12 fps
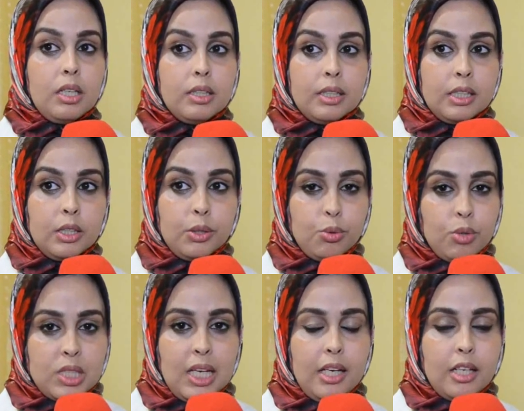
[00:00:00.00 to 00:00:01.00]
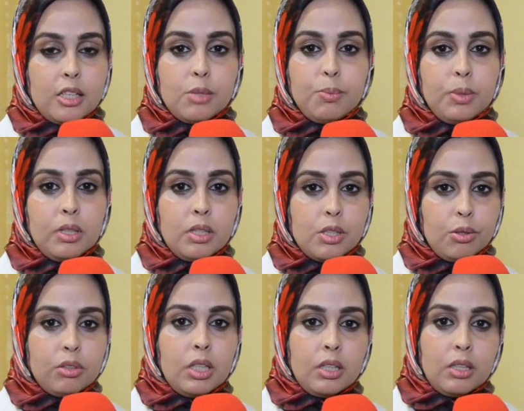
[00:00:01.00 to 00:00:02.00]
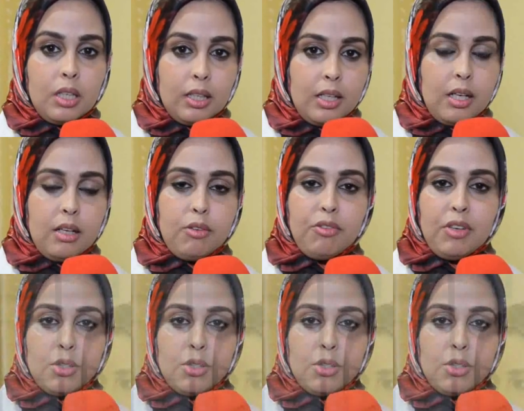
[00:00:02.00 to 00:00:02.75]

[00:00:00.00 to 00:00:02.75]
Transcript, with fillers: أه، والتحقت بالسونتر ديلتا 20